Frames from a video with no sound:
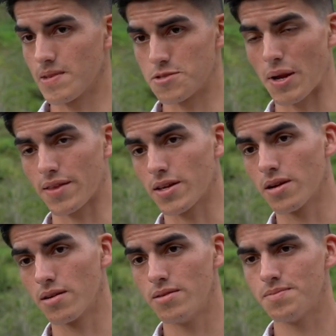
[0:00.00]
Es para ti.
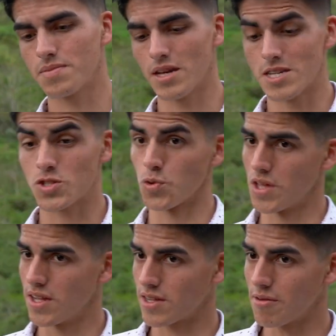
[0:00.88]
Es tu
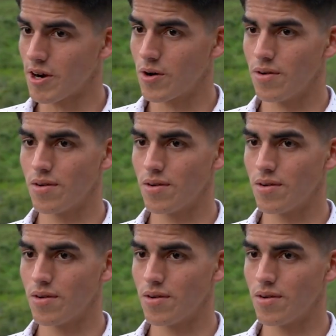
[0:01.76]
día de trabajo.